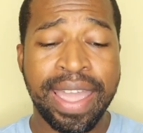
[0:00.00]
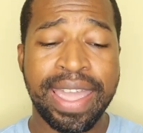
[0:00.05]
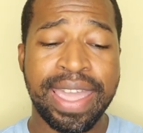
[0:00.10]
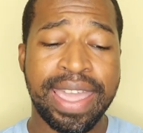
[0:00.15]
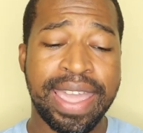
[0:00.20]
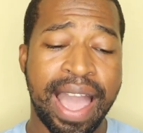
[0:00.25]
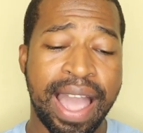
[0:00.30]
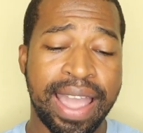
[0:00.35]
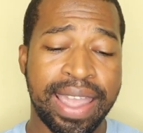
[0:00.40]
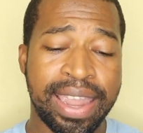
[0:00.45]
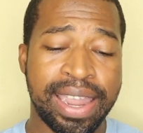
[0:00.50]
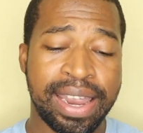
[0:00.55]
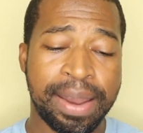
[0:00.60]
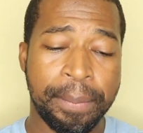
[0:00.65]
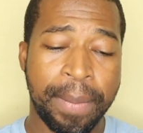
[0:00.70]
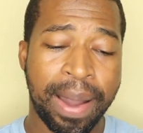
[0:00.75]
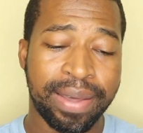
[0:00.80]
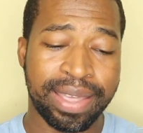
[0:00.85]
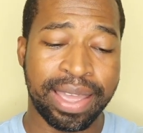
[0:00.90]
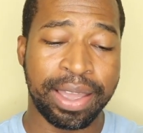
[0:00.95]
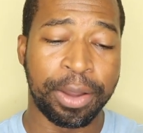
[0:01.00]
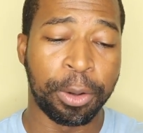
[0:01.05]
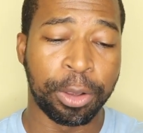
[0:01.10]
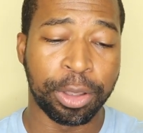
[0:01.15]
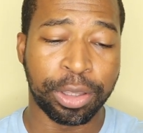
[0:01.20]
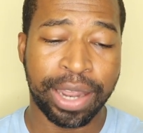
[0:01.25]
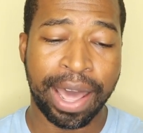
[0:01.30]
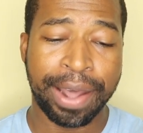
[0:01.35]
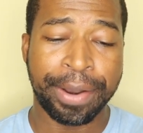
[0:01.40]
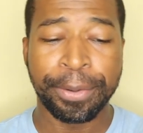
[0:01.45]
Y ahí vas a
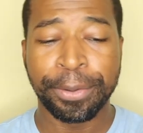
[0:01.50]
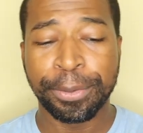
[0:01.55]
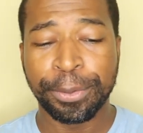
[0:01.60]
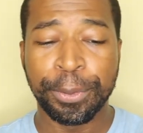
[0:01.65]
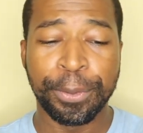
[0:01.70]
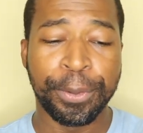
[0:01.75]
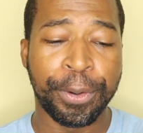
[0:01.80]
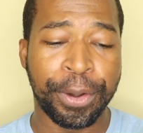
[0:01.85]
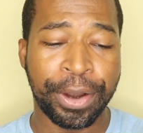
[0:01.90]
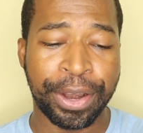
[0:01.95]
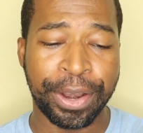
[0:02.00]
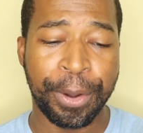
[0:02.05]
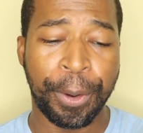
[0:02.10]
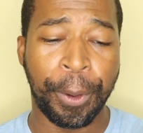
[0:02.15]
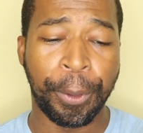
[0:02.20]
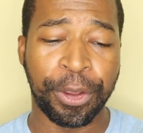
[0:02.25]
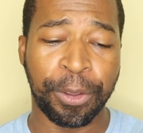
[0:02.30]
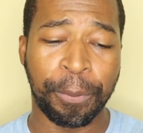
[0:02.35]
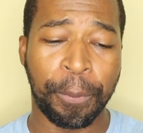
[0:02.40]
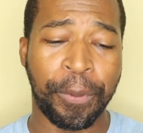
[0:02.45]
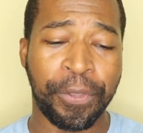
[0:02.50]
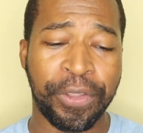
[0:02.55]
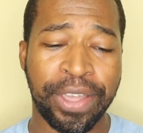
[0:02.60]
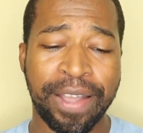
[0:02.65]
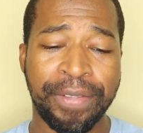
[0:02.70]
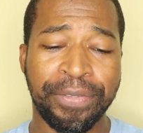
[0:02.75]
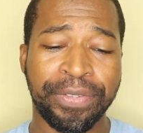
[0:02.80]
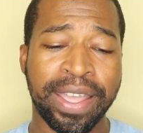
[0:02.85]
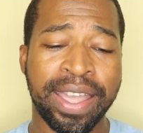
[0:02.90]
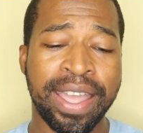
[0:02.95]
encontrar tu correo
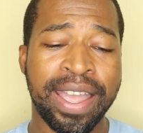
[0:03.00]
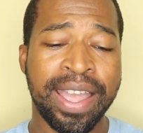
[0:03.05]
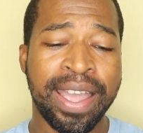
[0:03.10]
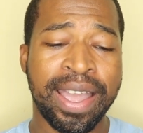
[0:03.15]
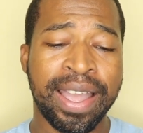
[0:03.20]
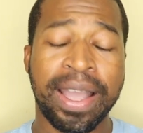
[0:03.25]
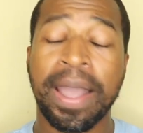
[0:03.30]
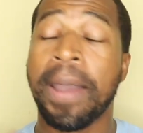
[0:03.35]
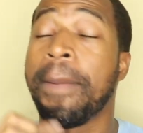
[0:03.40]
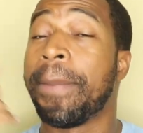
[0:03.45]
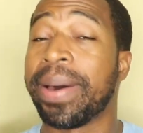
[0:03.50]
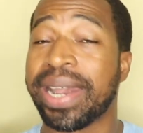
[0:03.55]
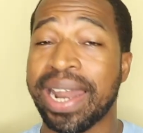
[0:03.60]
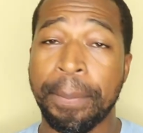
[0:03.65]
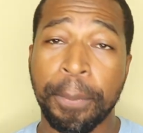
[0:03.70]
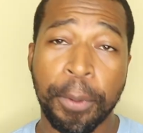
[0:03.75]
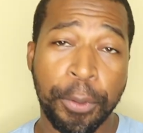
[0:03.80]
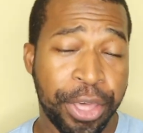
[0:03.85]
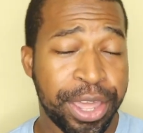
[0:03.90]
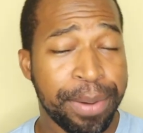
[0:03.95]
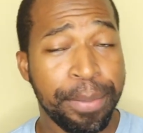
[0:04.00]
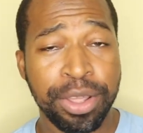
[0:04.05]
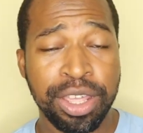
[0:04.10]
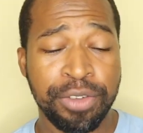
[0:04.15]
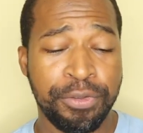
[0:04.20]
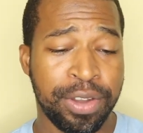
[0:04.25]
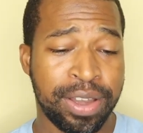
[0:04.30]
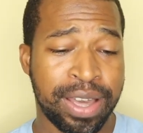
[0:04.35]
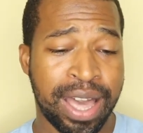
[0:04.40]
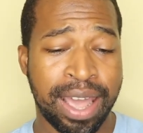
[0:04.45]
correspondiente que para poder
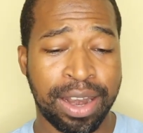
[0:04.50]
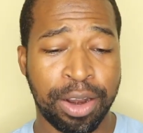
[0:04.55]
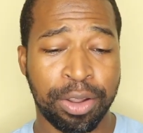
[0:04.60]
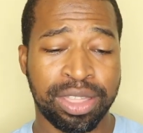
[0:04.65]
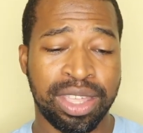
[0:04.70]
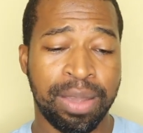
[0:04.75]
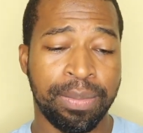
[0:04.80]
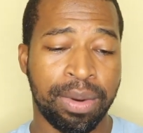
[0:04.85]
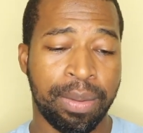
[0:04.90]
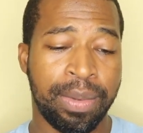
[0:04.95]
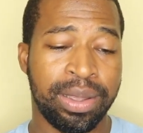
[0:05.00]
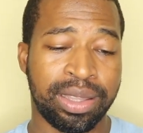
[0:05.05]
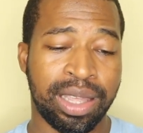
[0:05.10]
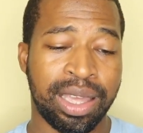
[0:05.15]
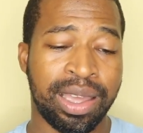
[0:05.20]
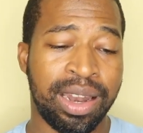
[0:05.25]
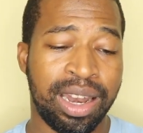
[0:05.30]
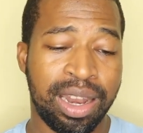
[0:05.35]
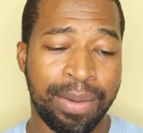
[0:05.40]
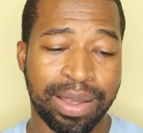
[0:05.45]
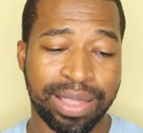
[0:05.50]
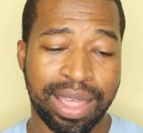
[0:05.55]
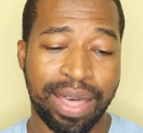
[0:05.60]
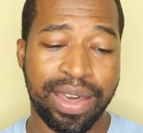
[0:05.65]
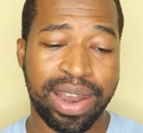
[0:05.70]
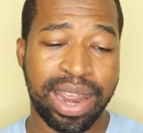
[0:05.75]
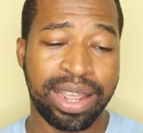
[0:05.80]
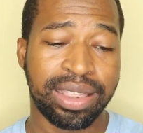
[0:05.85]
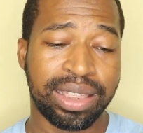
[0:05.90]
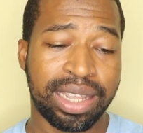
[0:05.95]
modificarlo simplemente le vas a
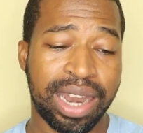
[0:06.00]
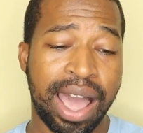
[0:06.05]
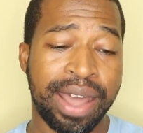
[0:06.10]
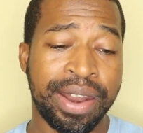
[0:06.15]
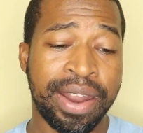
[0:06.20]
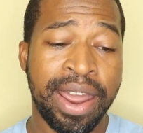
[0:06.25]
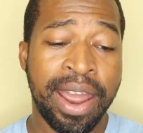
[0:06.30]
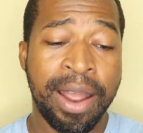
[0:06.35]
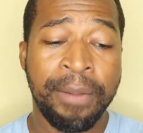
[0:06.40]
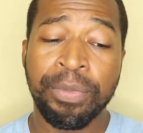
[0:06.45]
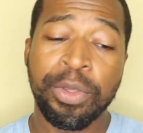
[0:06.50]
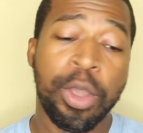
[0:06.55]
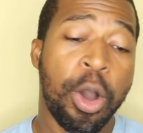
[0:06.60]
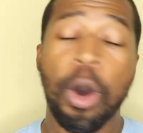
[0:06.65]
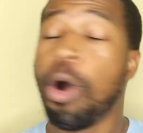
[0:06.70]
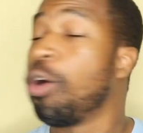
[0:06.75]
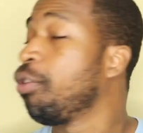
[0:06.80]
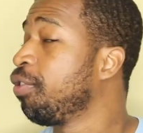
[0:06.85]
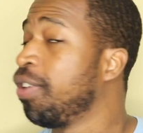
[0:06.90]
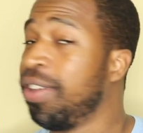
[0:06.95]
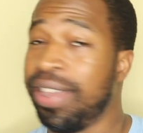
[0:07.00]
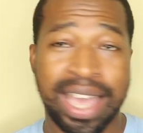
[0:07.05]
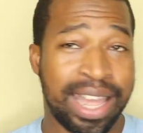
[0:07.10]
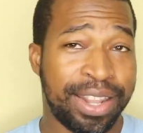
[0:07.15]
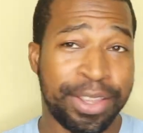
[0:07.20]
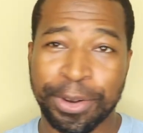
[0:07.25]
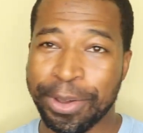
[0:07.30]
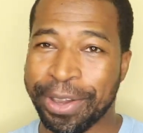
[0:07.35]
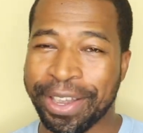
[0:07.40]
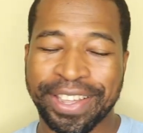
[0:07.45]
dar a entrar o si ya
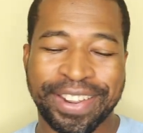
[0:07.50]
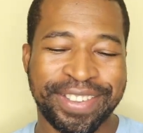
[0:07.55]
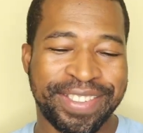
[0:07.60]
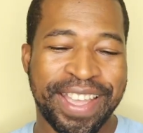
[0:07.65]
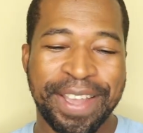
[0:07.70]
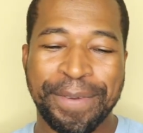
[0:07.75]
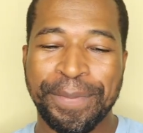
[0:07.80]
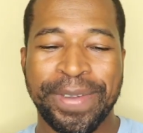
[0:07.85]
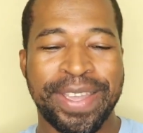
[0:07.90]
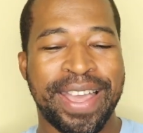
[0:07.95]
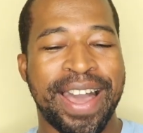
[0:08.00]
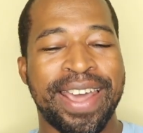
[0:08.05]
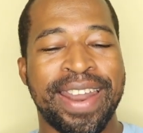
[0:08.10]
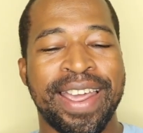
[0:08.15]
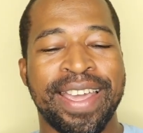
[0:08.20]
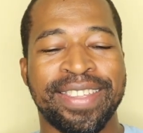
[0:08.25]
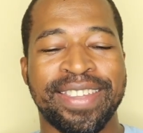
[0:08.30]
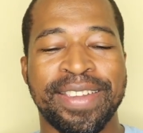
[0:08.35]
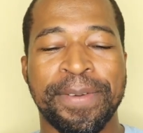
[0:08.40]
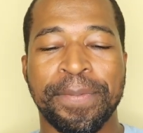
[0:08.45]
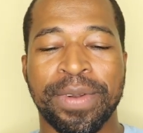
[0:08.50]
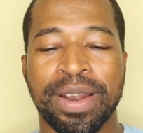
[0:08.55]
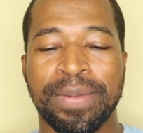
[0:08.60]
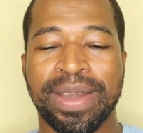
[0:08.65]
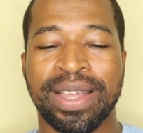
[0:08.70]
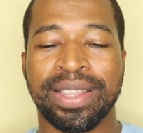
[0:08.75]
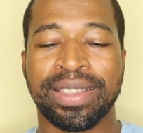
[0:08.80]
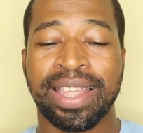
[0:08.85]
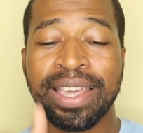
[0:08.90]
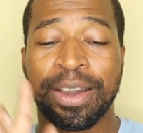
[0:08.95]
no lo quieres enviar,
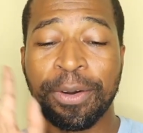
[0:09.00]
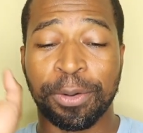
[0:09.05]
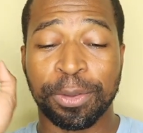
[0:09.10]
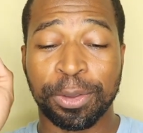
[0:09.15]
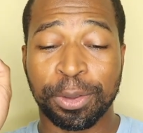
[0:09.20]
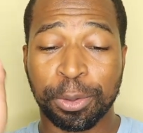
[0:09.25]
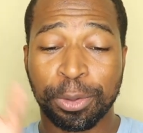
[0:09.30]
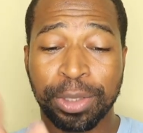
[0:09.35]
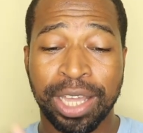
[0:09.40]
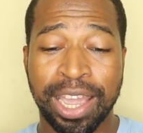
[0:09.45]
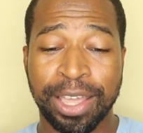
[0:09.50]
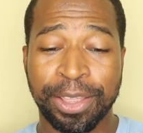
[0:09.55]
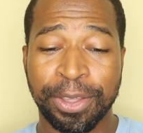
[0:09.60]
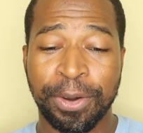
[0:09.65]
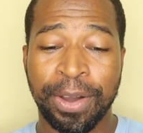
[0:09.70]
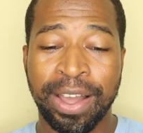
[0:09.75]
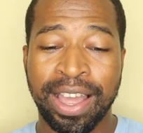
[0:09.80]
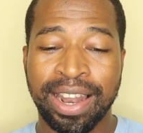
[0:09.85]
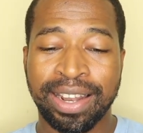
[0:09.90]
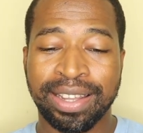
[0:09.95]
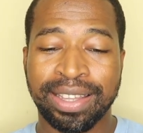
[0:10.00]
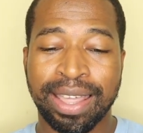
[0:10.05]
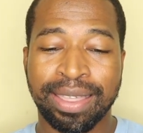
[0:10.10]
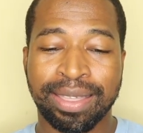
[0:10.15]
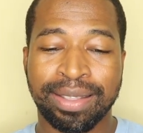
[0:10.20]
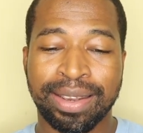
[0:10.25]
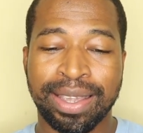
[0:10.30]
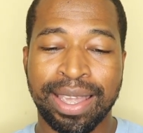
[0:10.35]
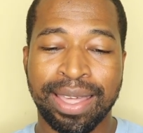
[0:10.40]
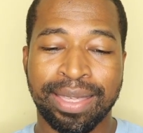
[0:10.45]
simplemente con tu dedo
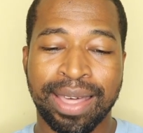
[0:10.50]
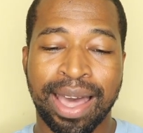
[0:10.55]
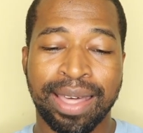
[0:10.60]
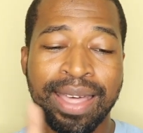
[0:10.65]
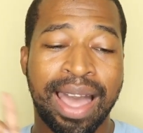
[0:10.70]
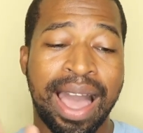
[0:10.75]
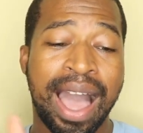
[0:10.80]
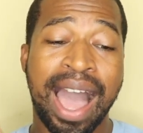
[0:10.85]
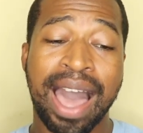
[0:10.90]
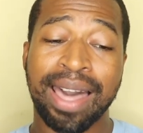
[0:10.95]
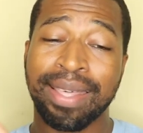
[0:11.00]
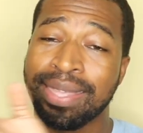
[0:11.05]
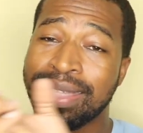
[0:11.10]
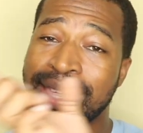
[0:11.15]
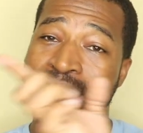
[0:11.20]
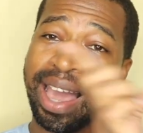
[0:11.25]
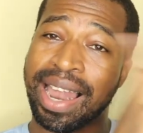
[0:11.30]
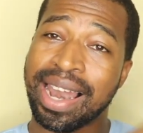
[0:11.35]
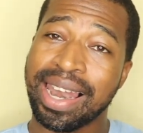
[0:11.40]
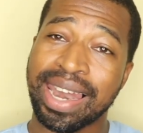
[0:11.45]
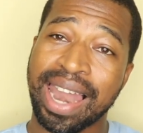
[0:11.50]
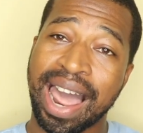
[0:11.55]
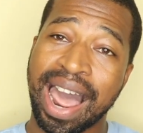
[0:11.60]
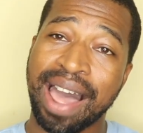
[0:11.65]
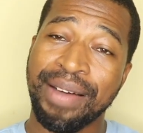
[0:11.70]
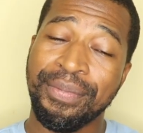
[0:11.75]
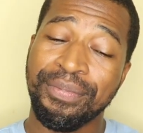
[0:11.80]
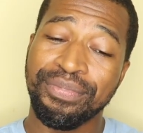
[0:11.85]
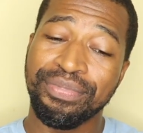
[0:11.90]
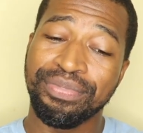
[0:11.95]
deslizas hacia la
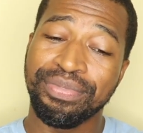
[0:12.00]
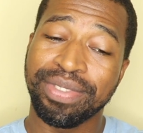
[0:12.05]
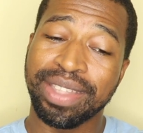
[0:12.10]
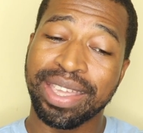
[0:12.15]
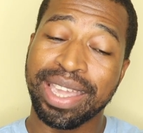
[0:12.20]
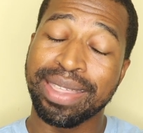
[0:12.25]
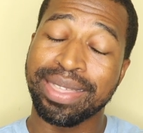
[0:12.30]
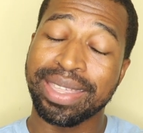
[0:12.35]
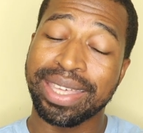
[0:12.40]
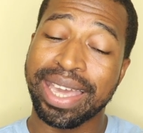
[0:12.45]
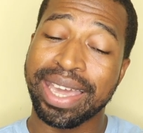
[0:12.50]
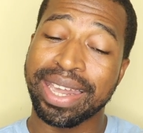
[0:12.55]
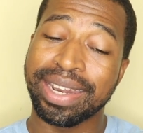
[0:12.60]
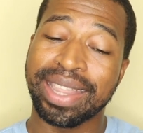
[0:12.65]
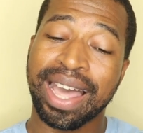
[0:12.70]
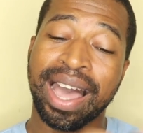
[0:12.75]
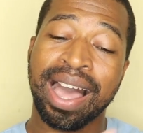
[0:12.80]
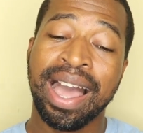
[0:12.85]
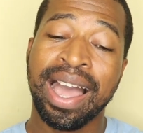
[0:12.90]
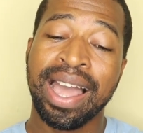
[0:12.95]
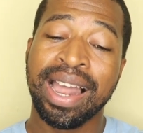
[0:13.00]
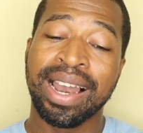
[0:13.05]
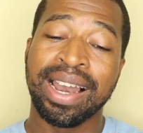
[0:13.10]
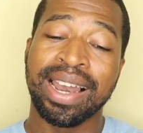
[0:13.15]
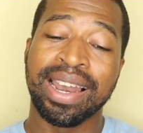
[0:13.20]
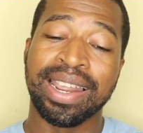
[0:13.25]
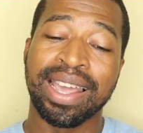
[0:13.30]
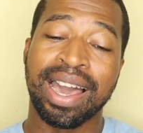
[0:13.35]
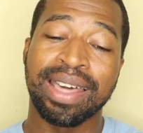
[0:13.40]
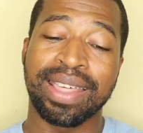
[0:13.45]
izquierda,
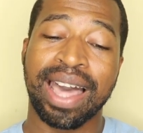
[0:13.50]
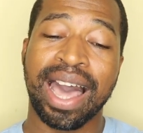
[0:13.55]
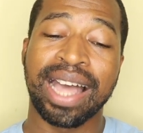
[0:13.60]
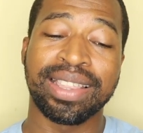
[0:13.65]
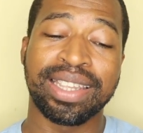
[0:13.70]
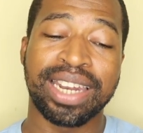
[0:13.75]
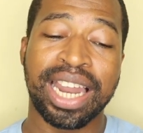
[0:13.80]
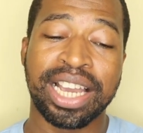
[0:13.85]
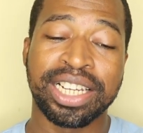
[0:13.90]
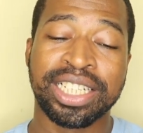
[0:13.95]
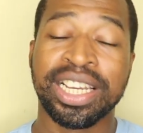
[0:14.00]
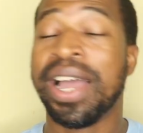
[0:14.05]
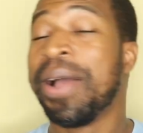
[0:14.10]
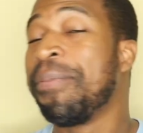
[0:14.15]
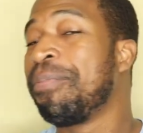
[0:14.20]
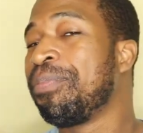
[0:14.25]
le das atrás